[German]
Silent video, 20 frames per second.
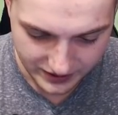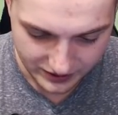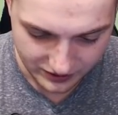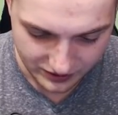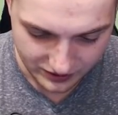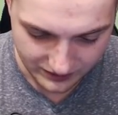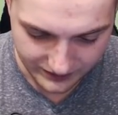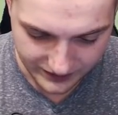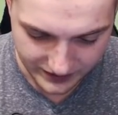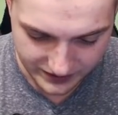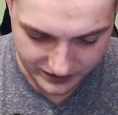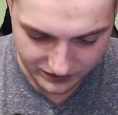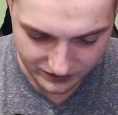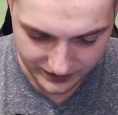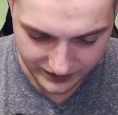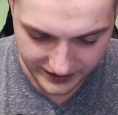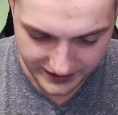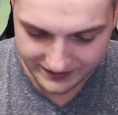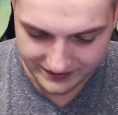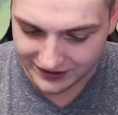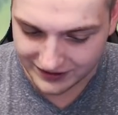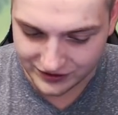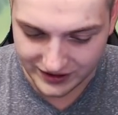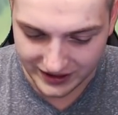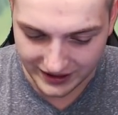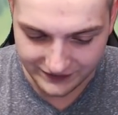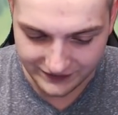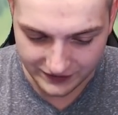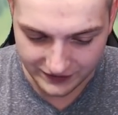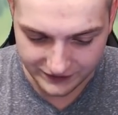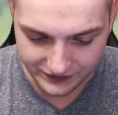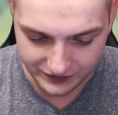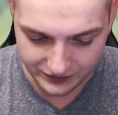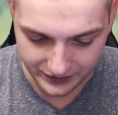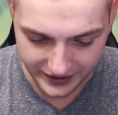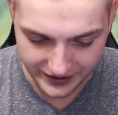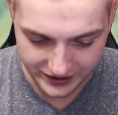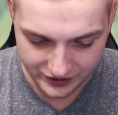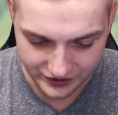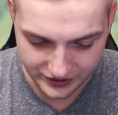Kommen wir zur nächsten. Da steht einfach
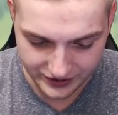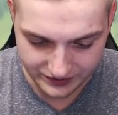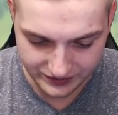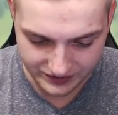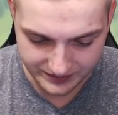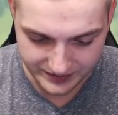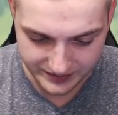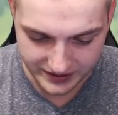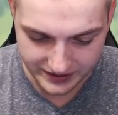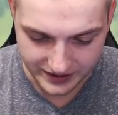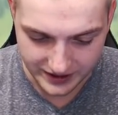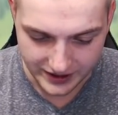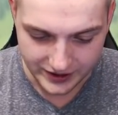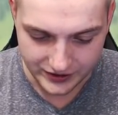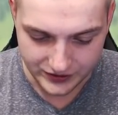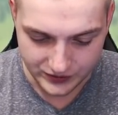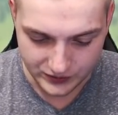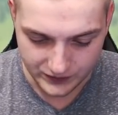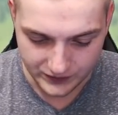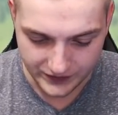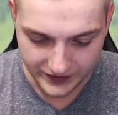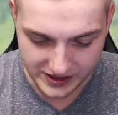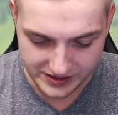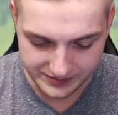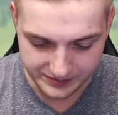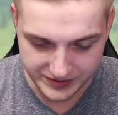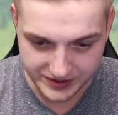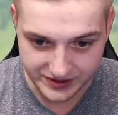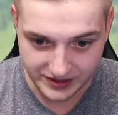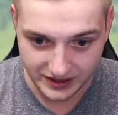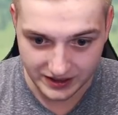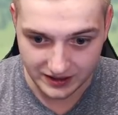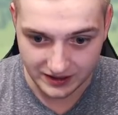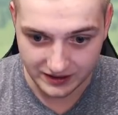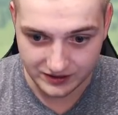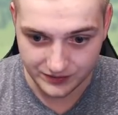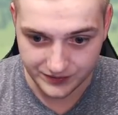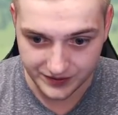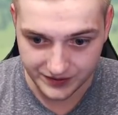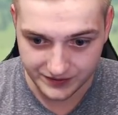Free. Da steht uns immer ein
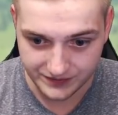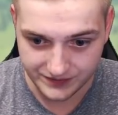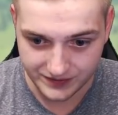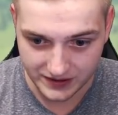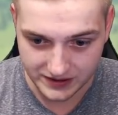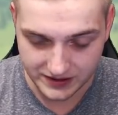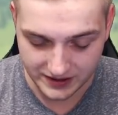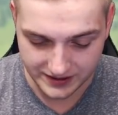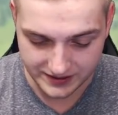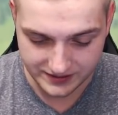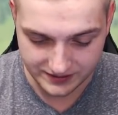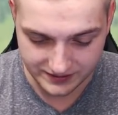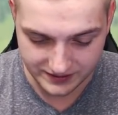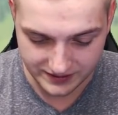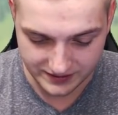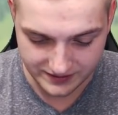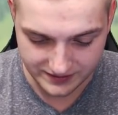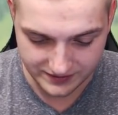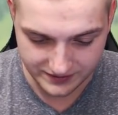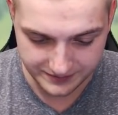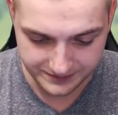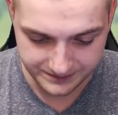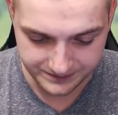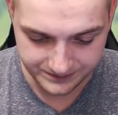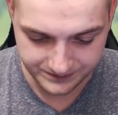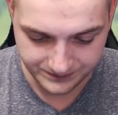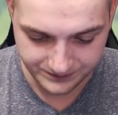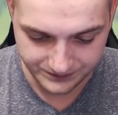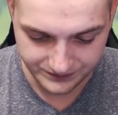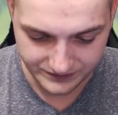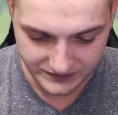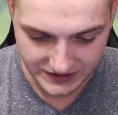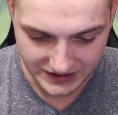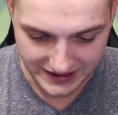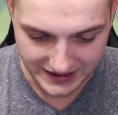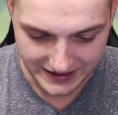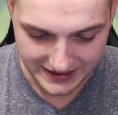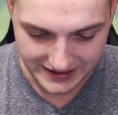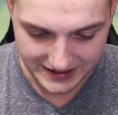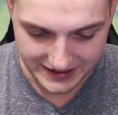Juwelenbetrag. Auf jeden Fall nice das Ganze.
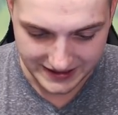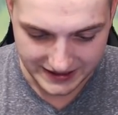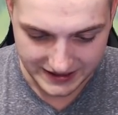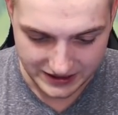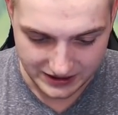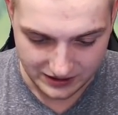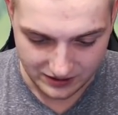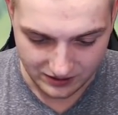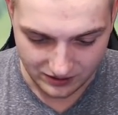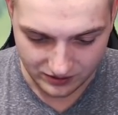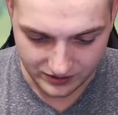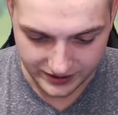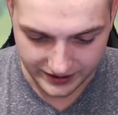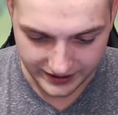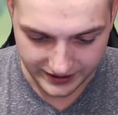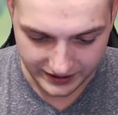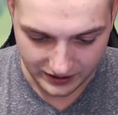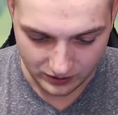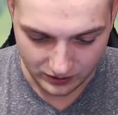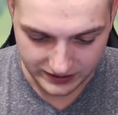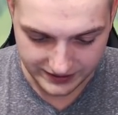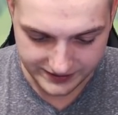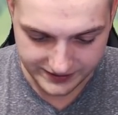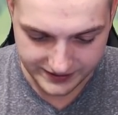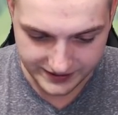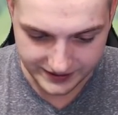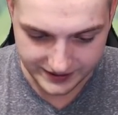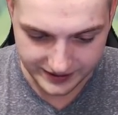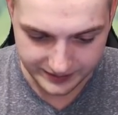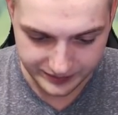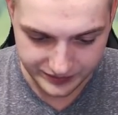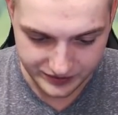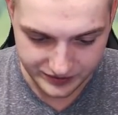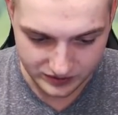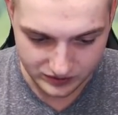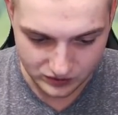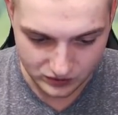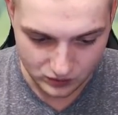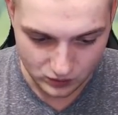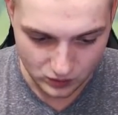Okay, auch das hier gibt
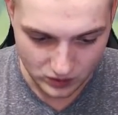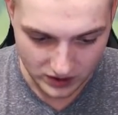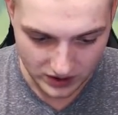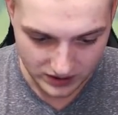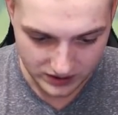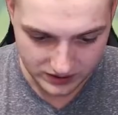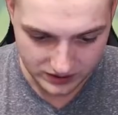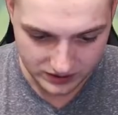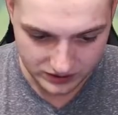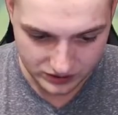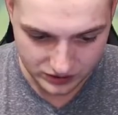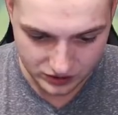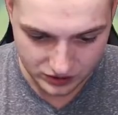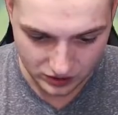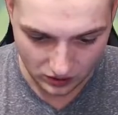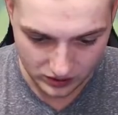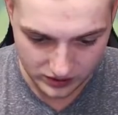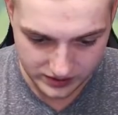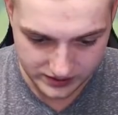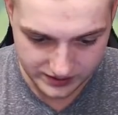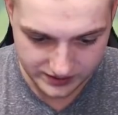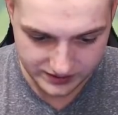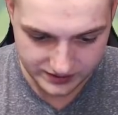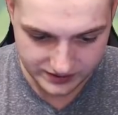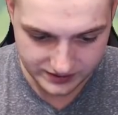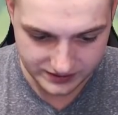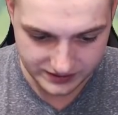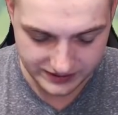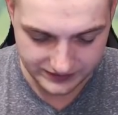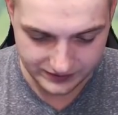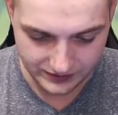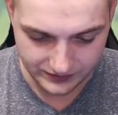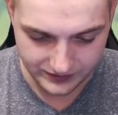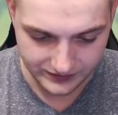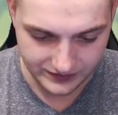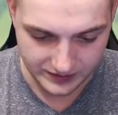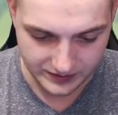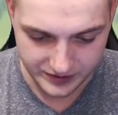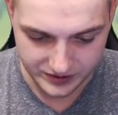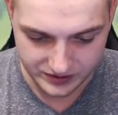nur Gold. Nehmen wir auf
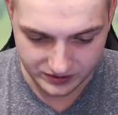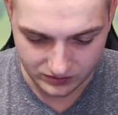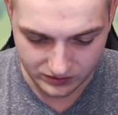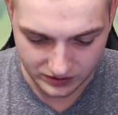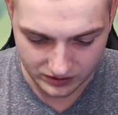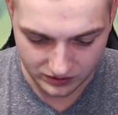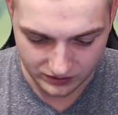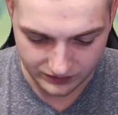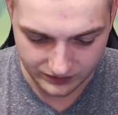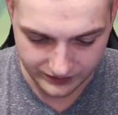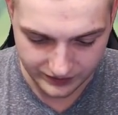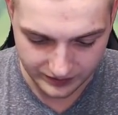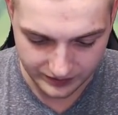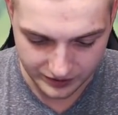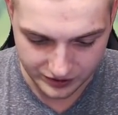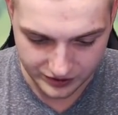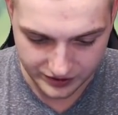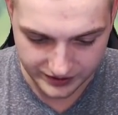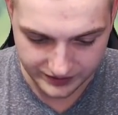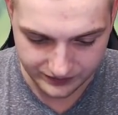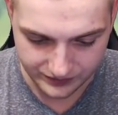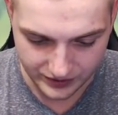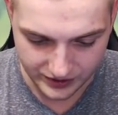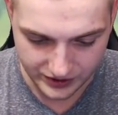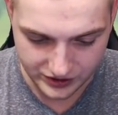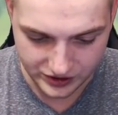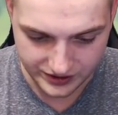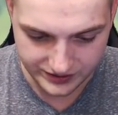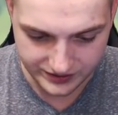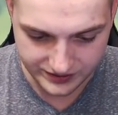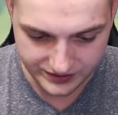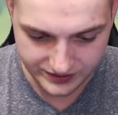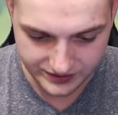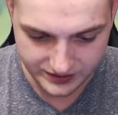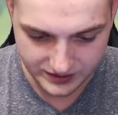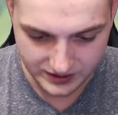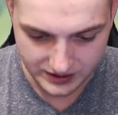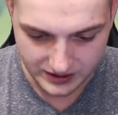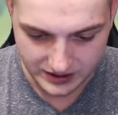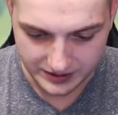jeden Fall mit. Gut, dann öffnen wir nochmal schnell die Free
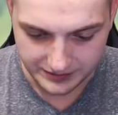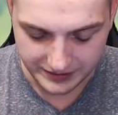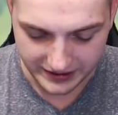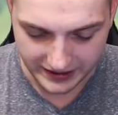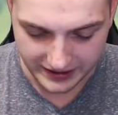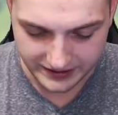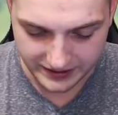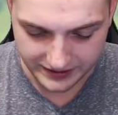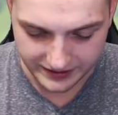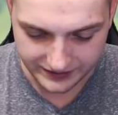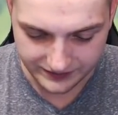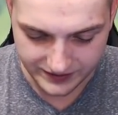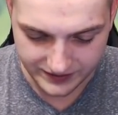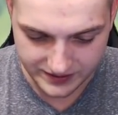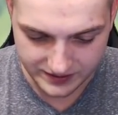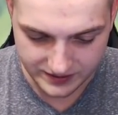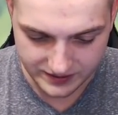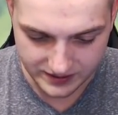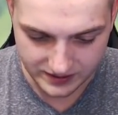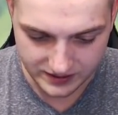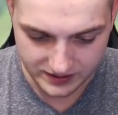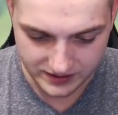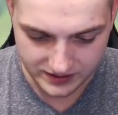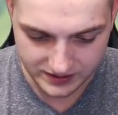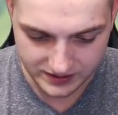Chests. Man kann ja nie wissen, ne?